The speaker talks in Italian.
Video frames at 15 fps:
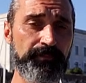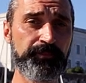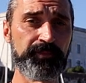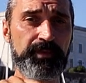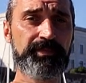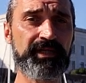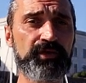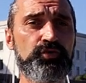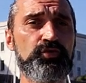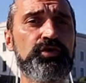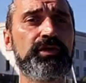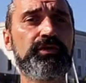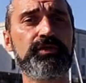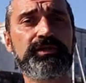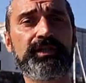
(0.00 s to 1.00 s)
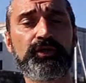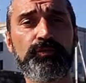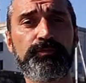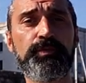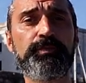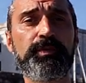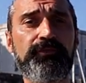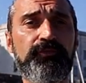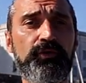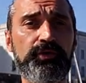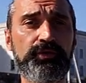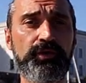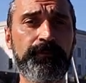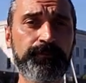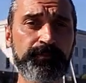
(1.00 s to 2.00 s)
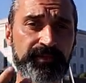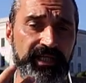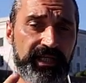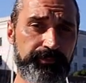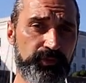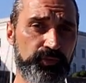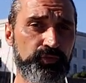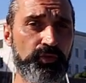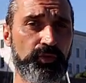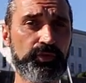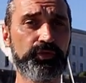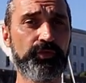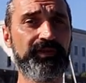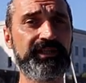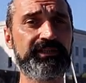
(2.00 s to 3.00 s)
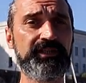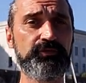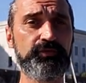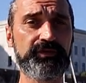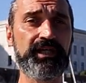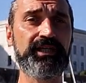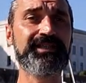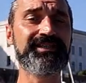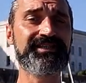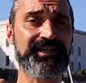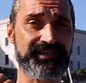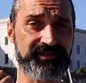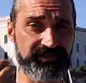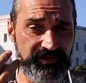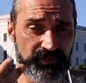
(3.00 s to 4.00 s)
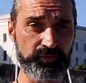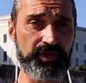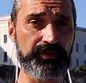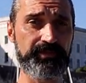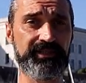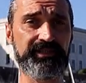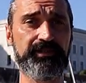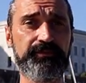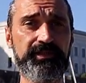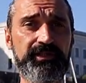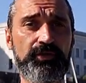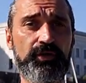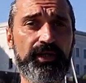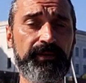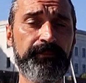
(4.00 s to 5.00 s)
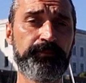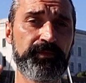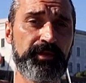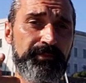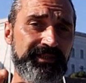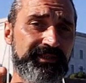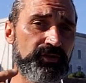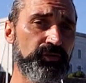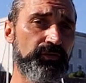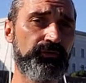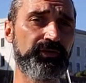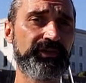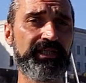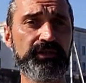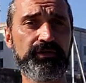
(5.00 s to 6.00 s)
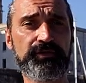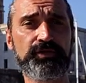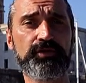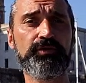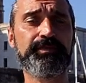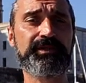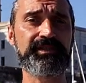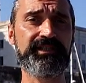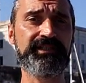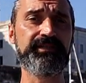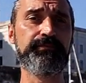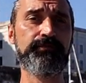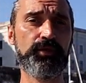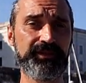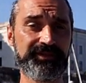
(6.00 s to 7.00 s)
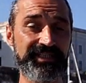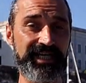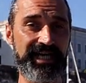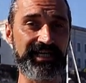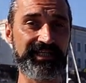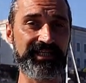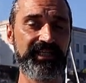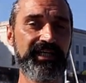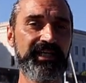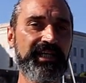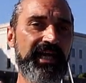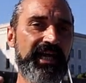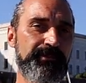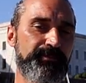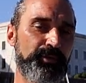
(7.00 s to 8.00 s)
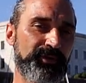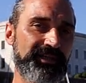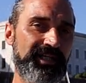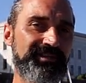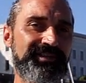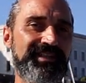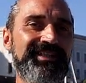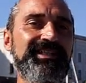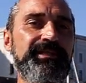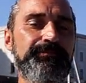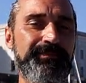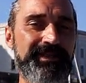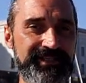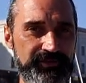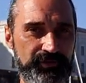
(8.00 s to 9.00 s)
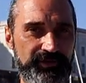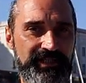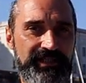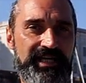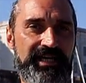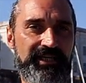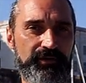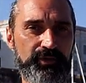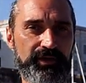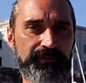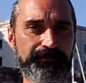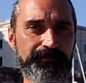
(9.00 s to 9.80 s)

per raggiungere lo strato più profondo e più duro, dove la tenuta sarà sicuramente migliore. Mentre sui fondali dove sono presenti molte alghe è importante il peso dell'ancora